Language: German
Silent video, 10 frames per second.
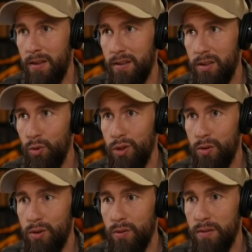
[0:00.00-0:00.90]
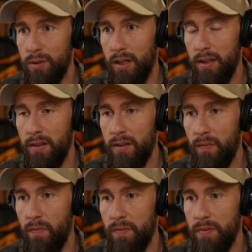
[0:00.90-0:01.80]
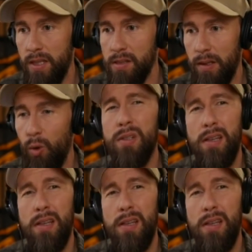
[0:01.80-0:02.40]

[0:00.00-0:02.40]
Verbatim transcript: Der Juni und Juli wird ein wären zwei große